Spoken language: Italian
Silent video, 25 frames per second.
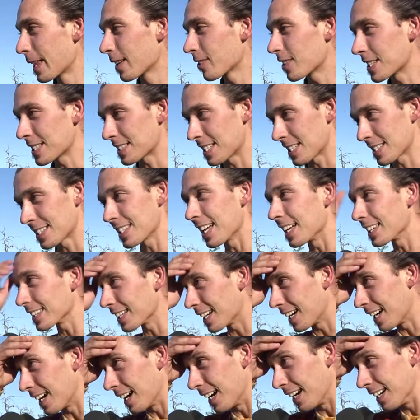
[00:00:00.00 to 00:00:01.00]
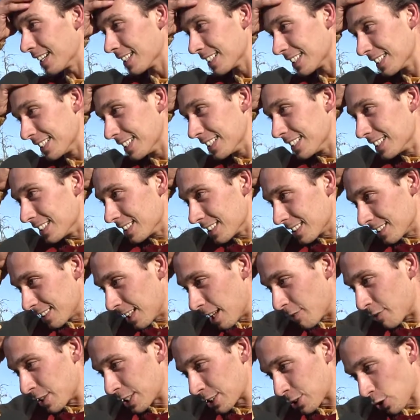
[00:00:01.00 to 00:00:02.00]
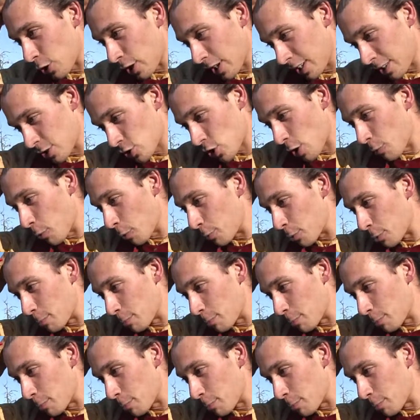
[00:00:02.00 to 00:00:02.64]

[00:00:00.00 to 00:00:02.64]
Questa è stata la vittoria diciamo,